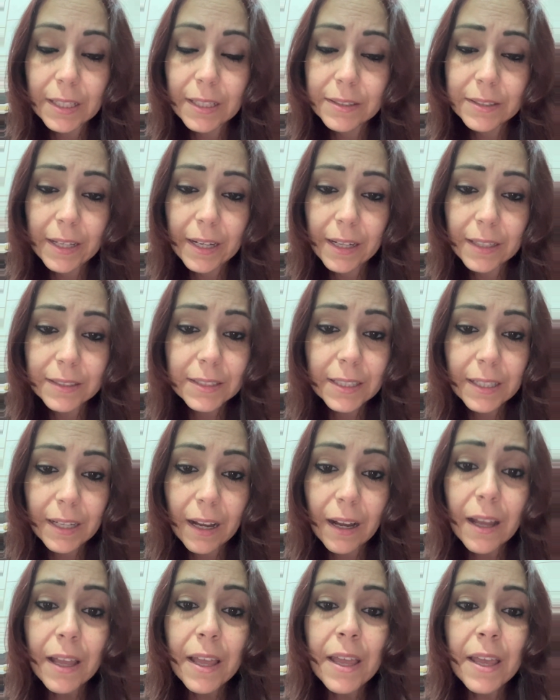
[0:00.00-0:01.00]

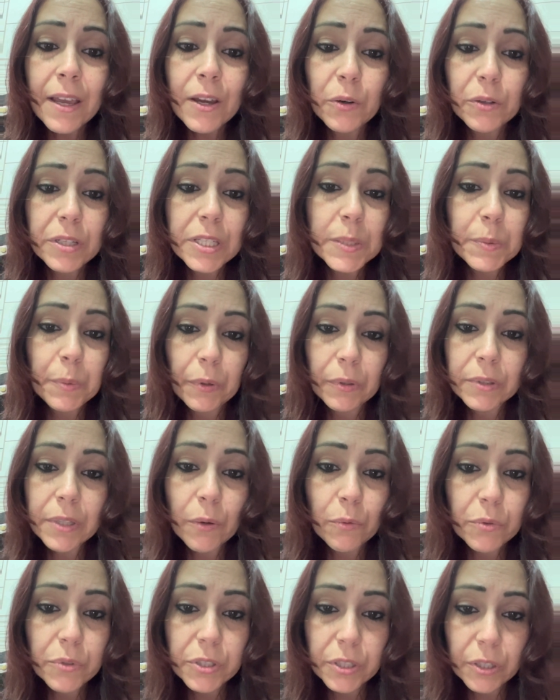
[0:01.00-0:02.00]
dell'aldilà corrisponde a
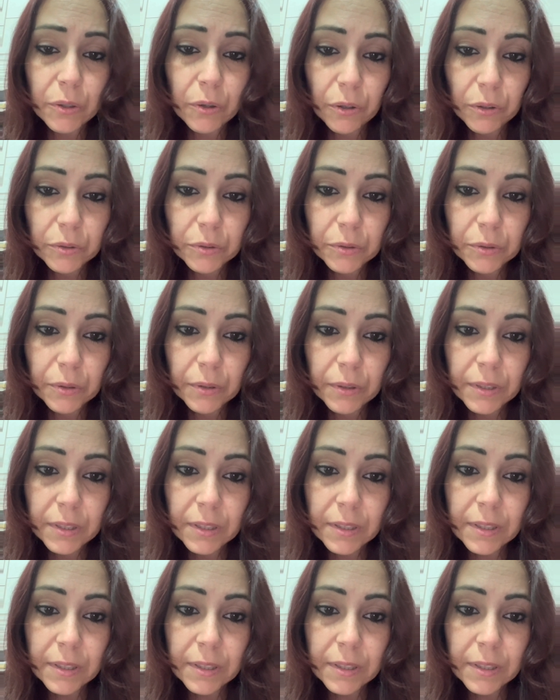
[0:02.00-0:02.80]
un secondo.